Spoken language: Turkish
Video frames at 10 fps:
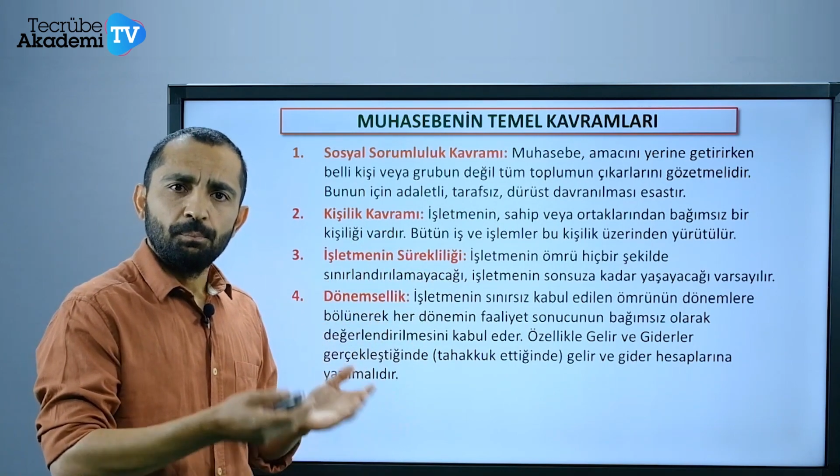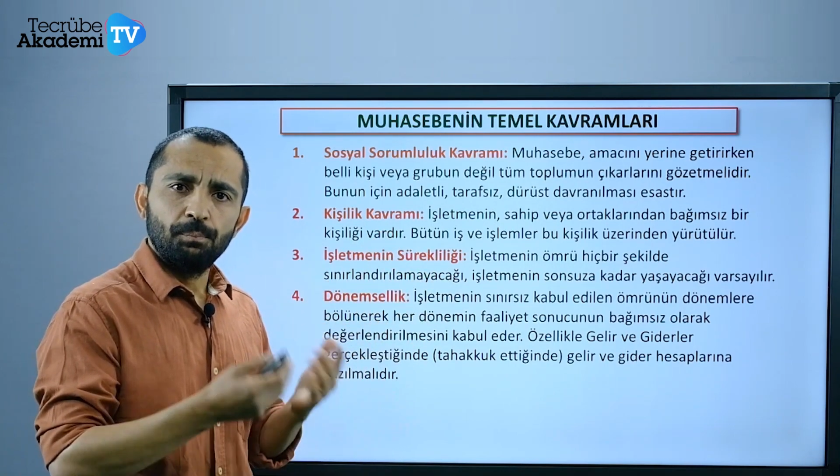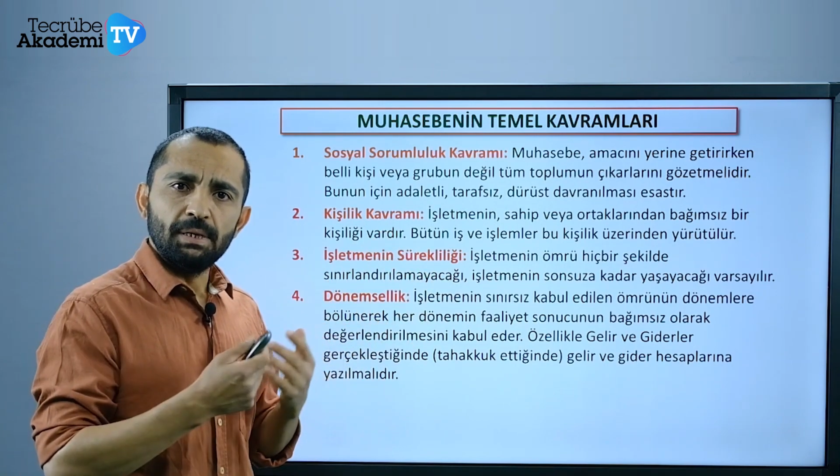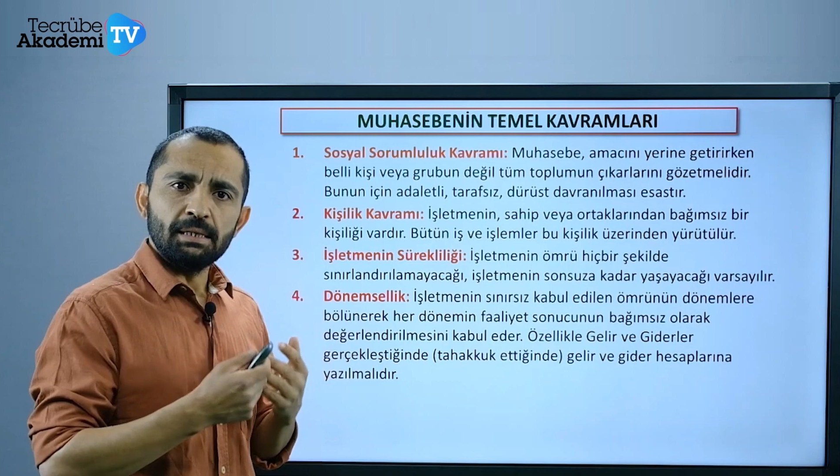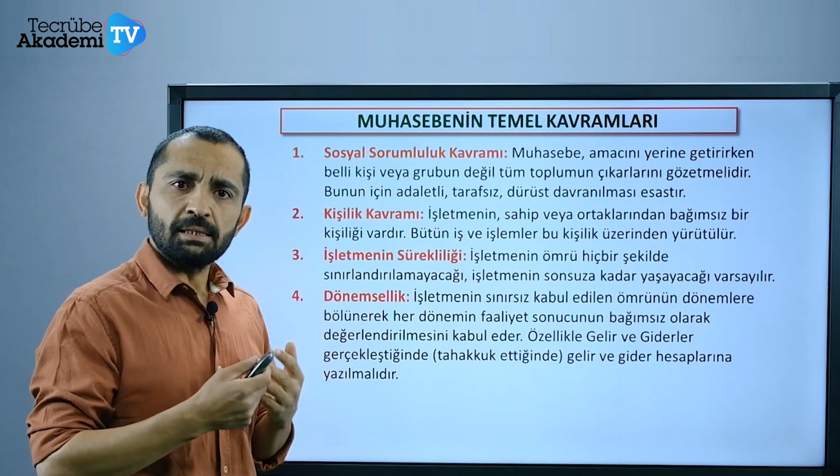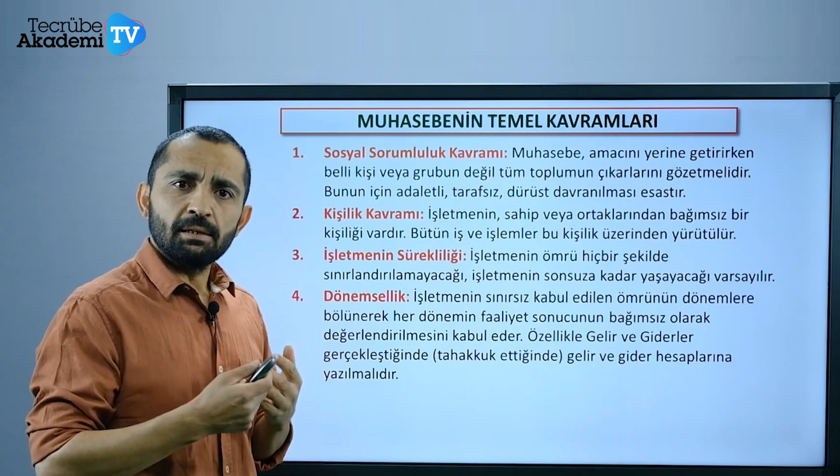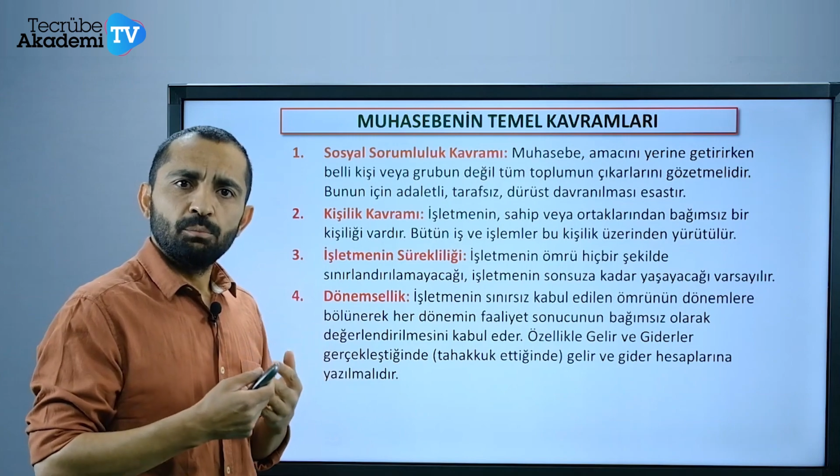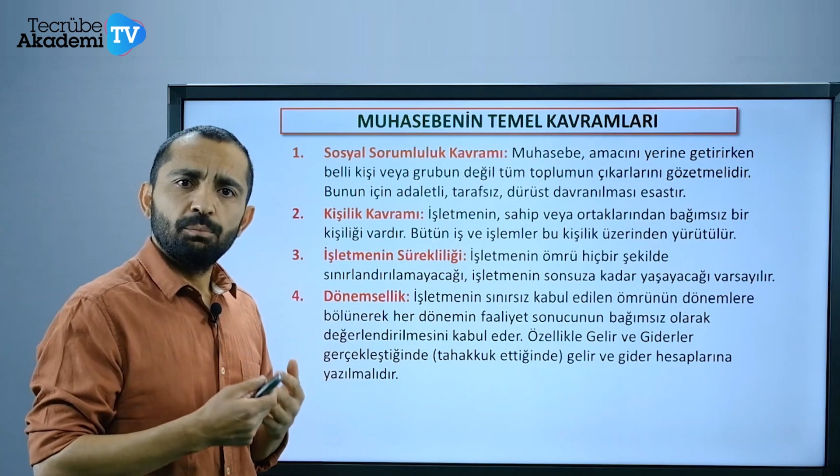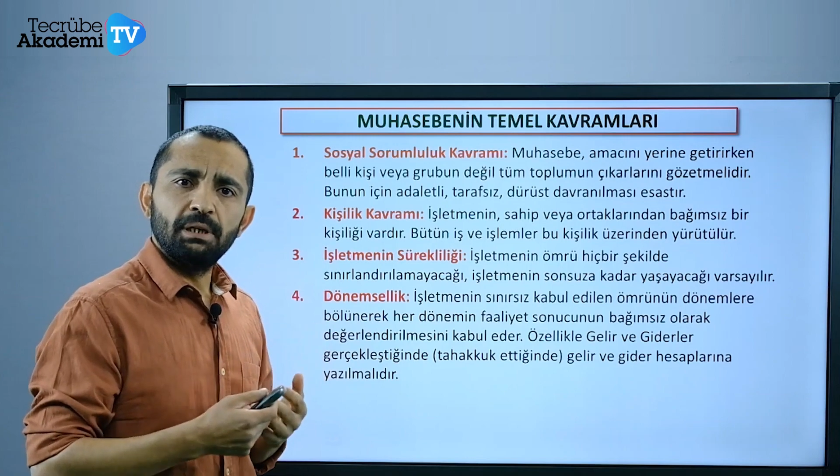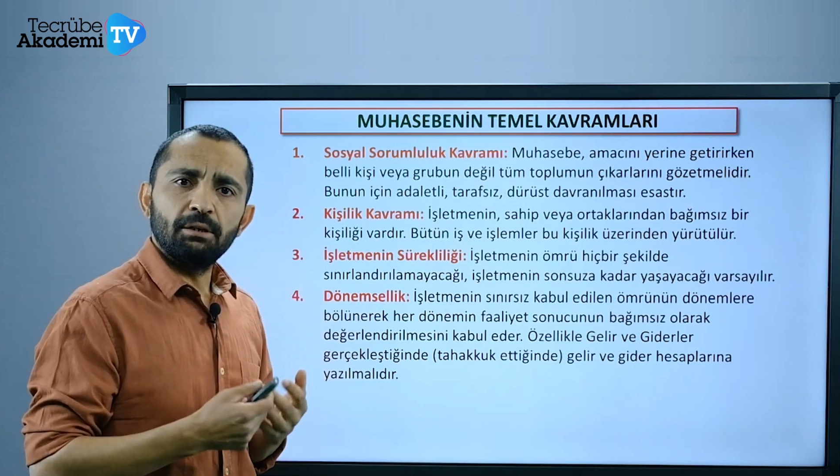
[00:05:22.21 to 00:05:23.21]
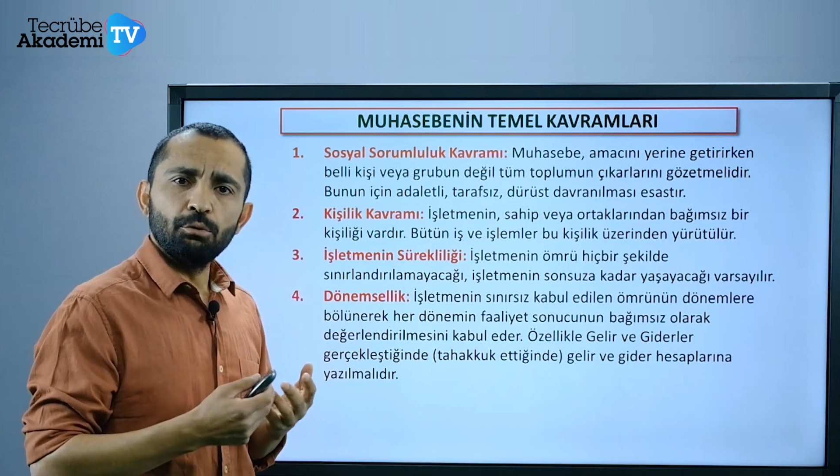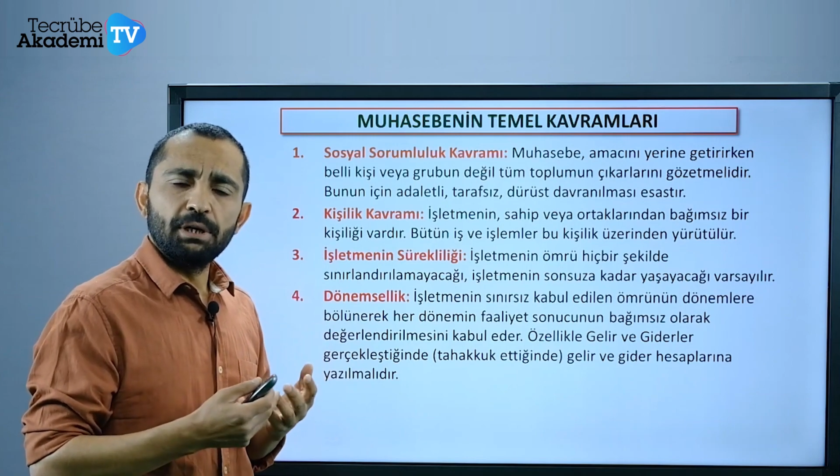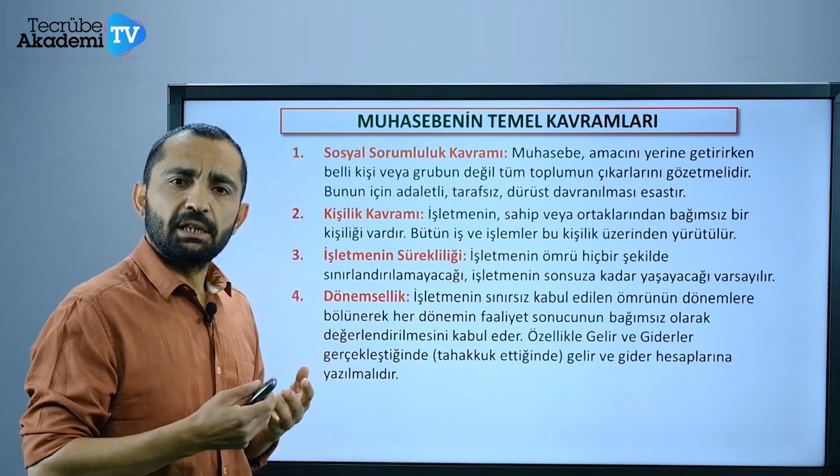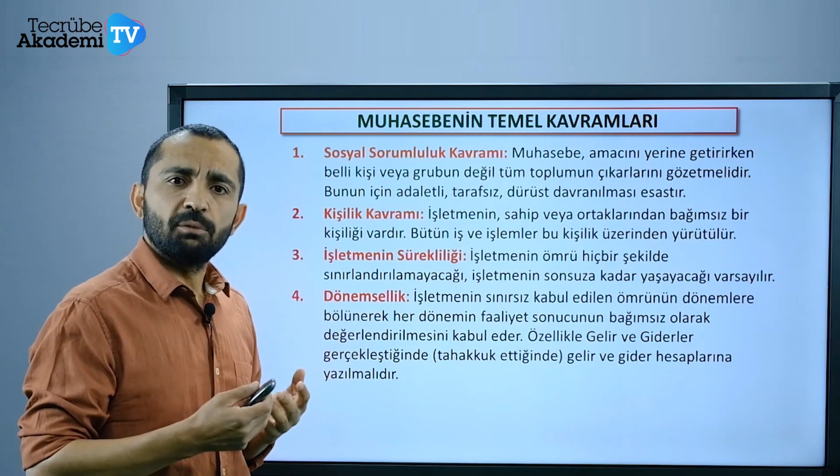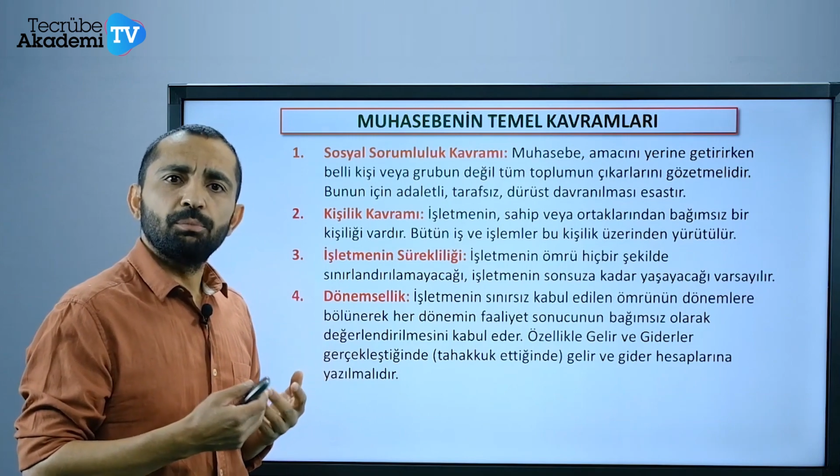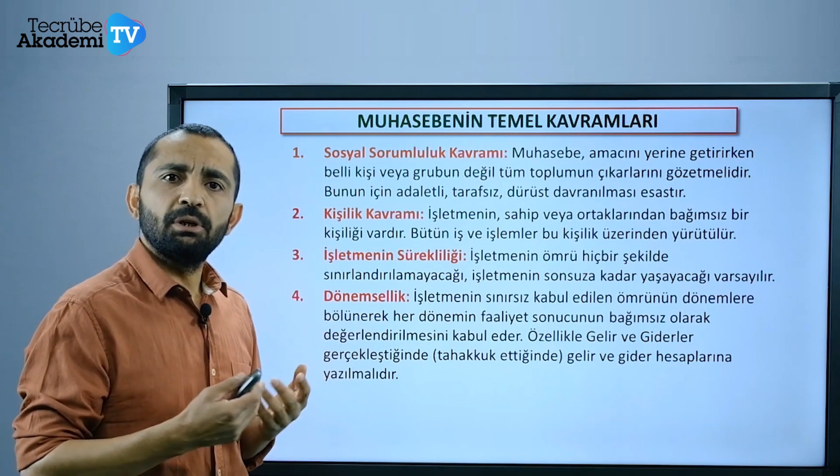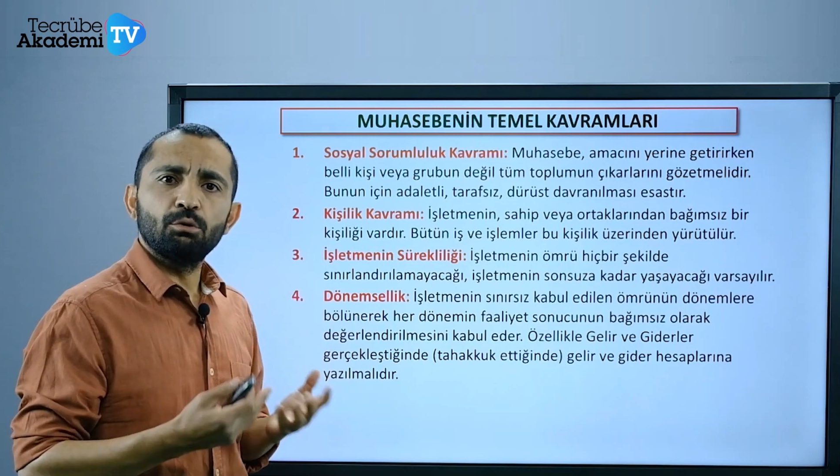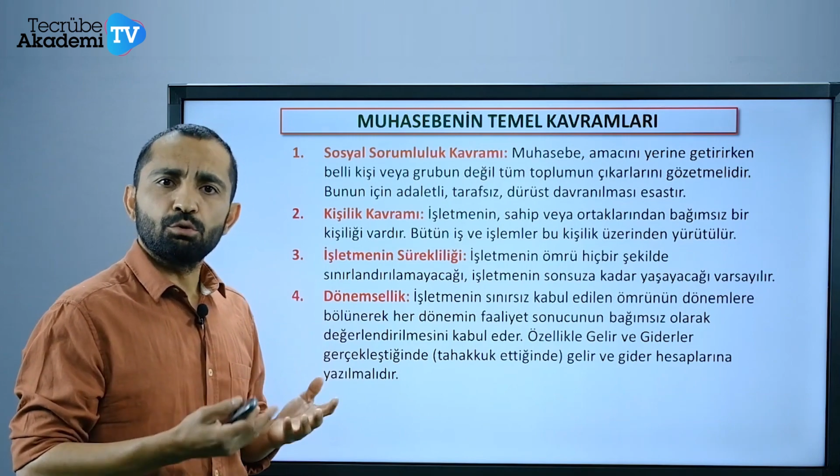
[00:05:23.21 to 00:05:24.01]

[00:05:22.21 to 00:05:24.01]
Biz bilgi üretip bilgi